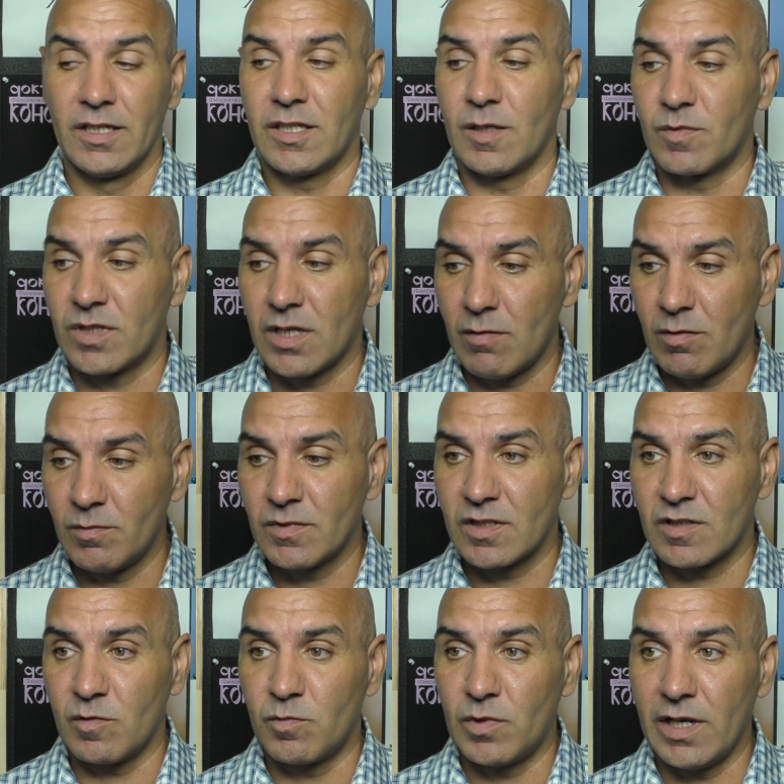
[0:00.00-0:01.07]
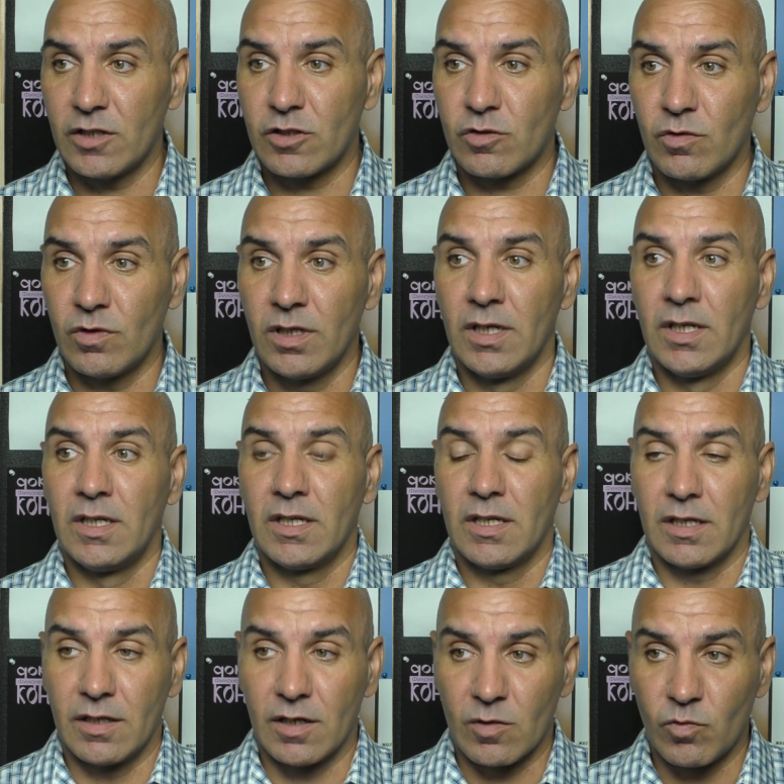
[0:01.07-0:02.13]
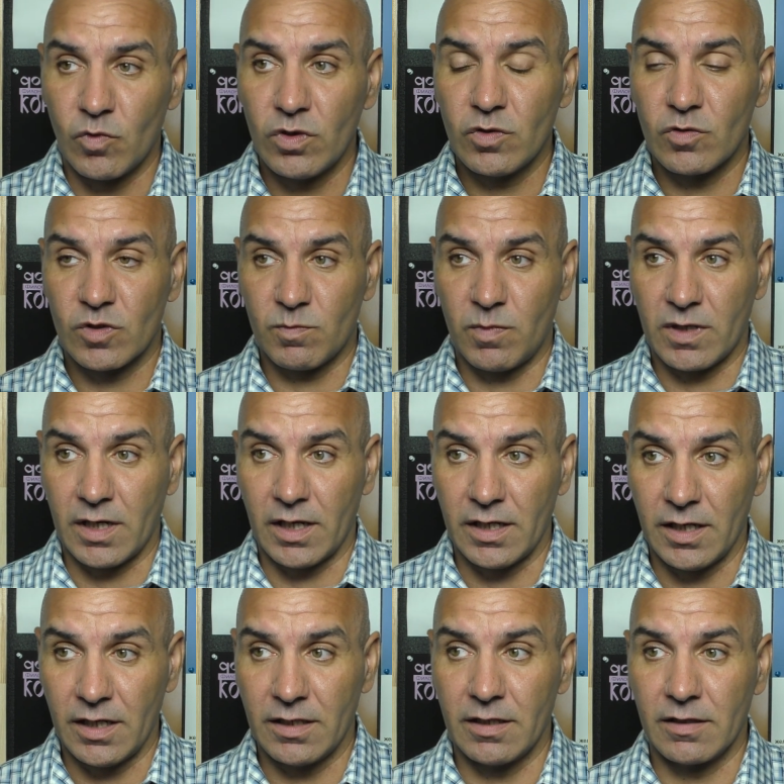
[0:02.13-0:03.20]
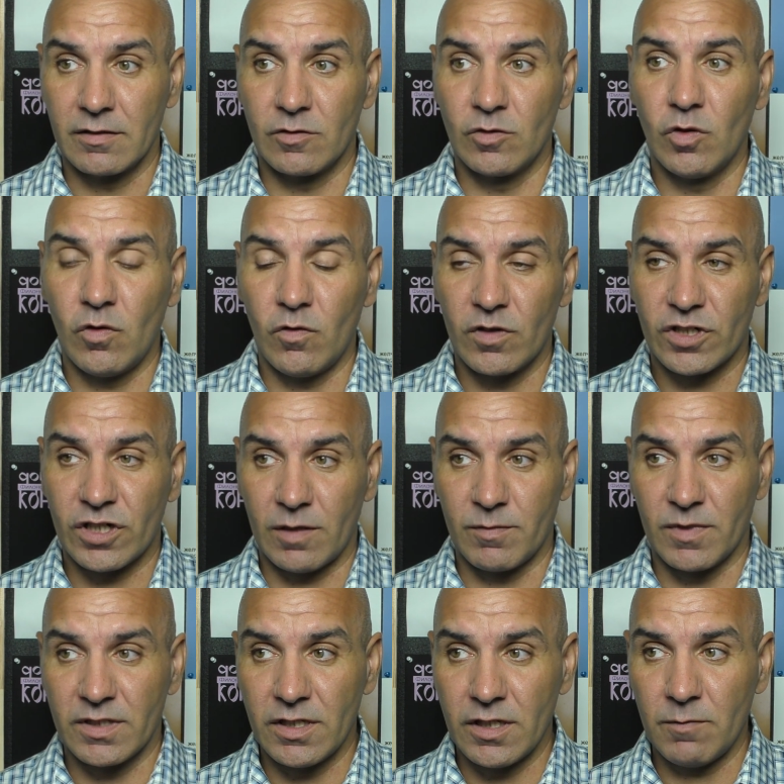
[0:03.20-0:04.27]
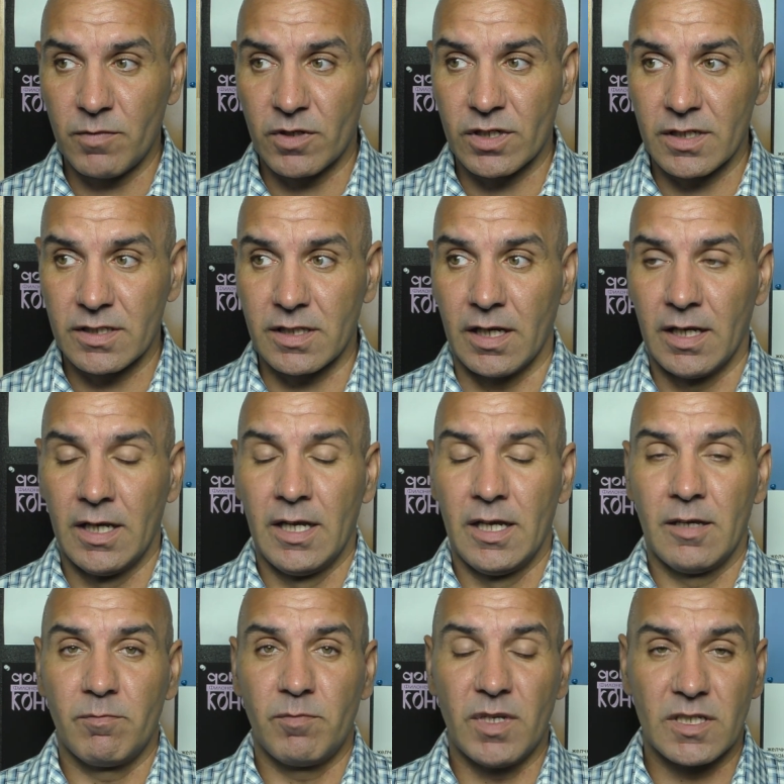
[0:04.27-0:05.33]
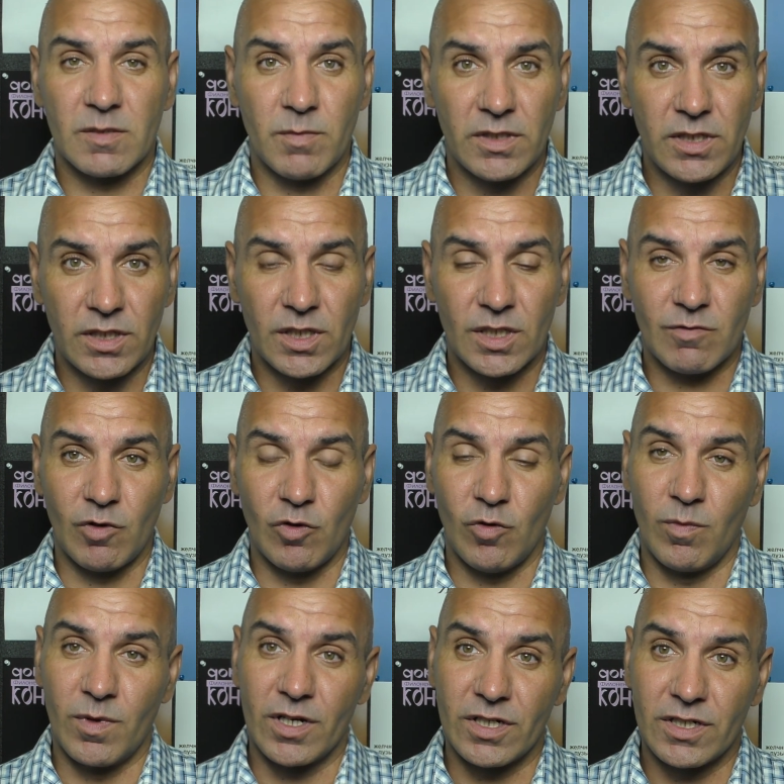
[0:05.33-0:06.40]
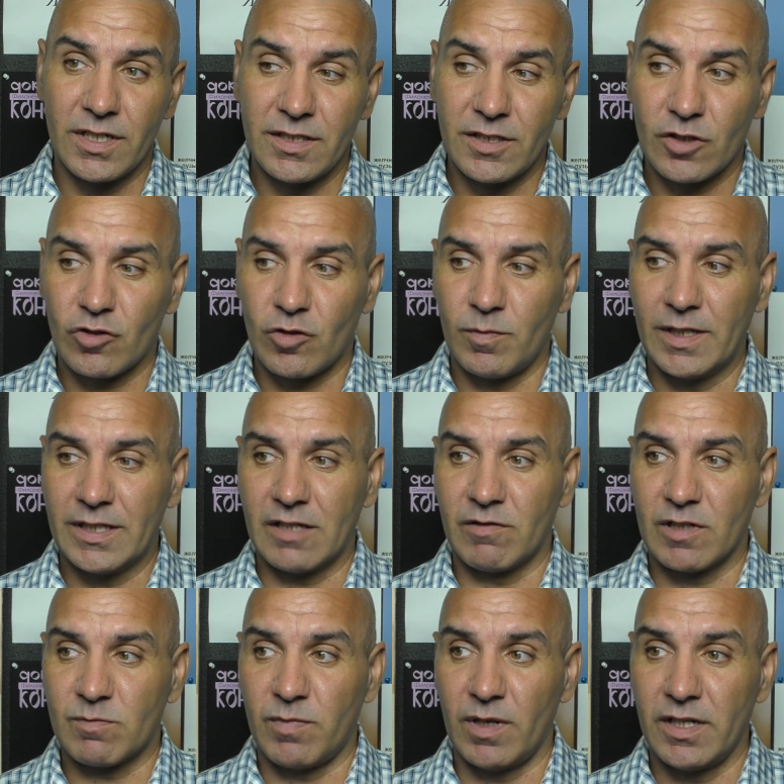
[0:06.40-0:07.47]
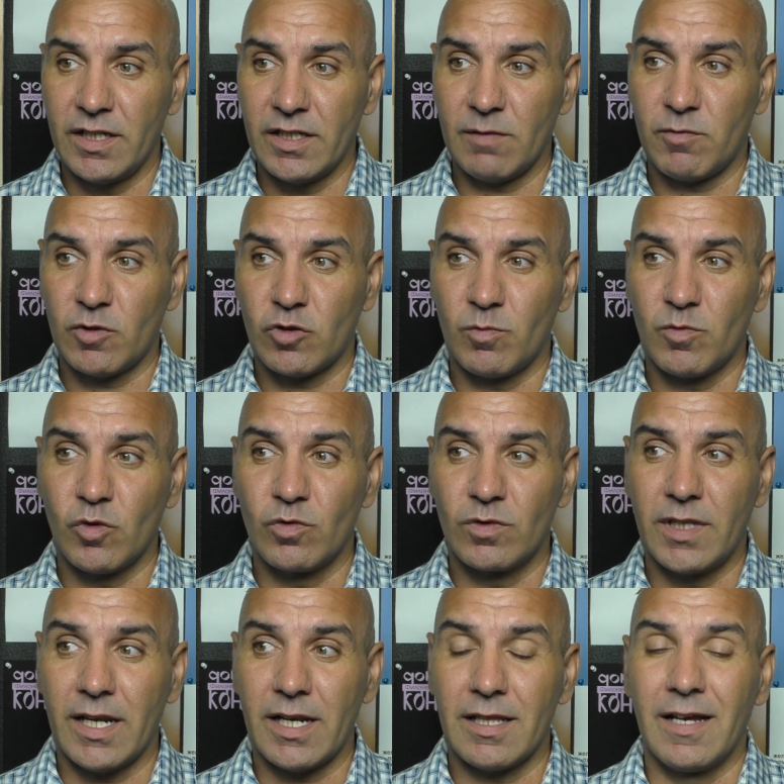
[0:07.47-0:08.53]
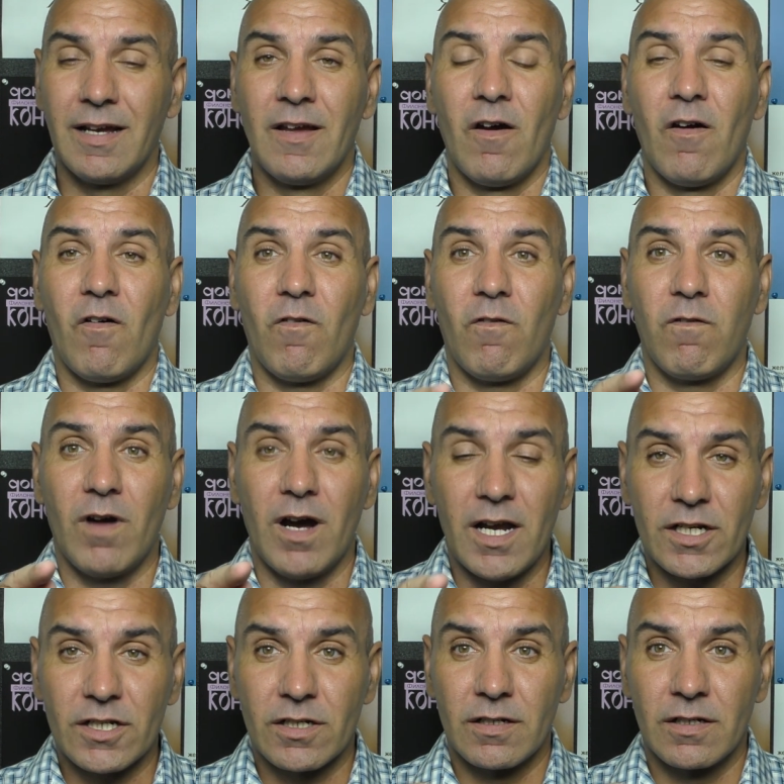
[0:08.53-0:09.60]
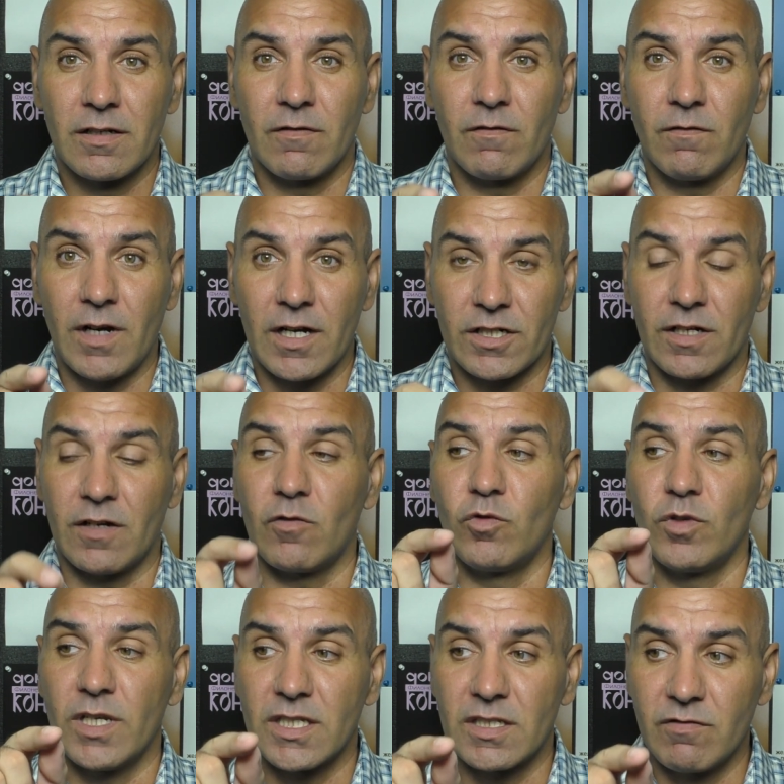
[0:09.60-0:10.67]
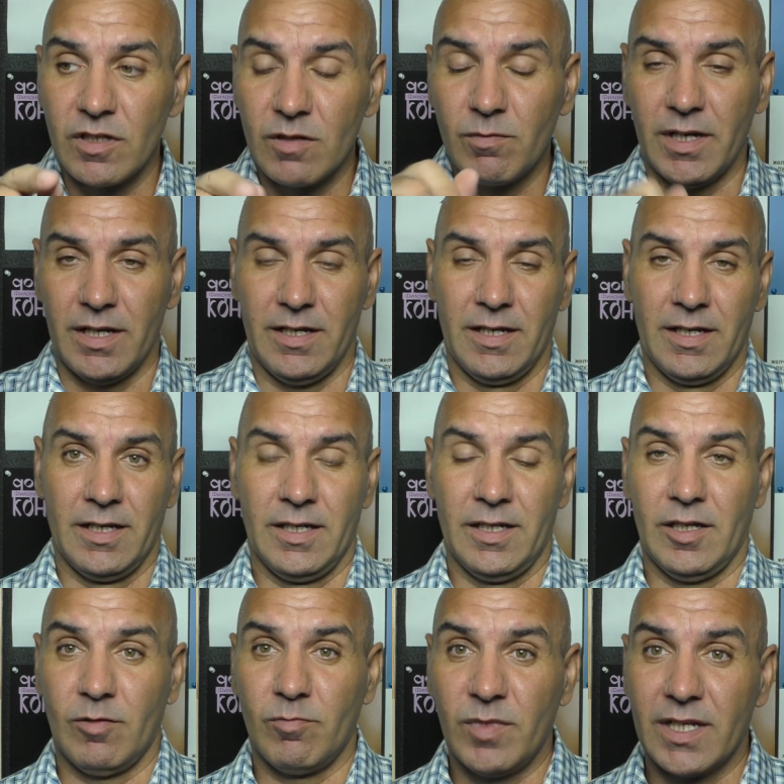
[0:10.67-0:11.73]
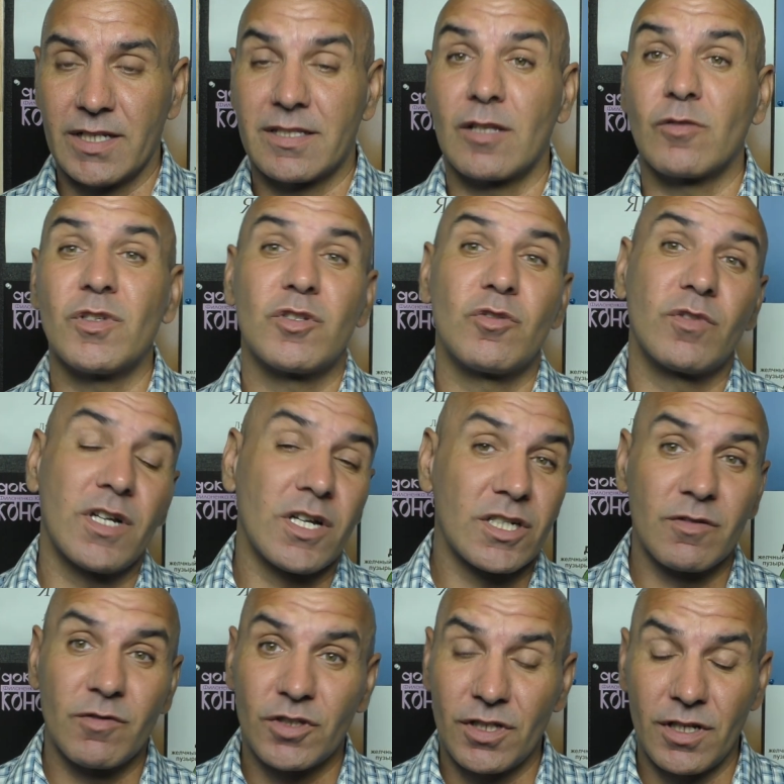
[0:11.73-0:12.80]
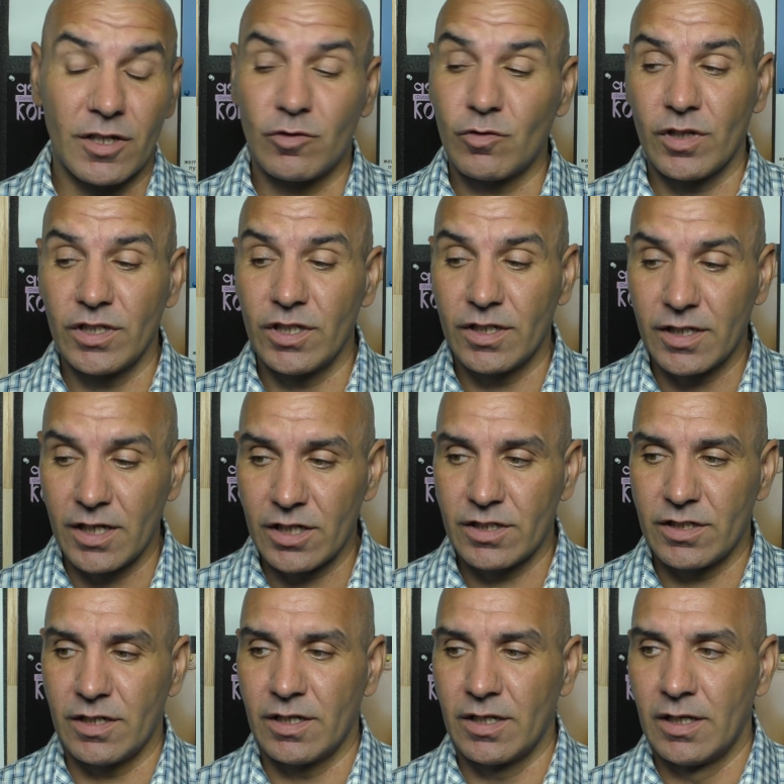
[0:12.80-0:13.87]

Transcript: Тем самым наступает, что гармонию, успокоение. Но, уважаемые зрители, пожалуйста, пересмотрите свой образ жизни, чтобы это воспаление потом не ударило в ваш, ваше уязвимое место. Но если у каждого человека, только не каждый,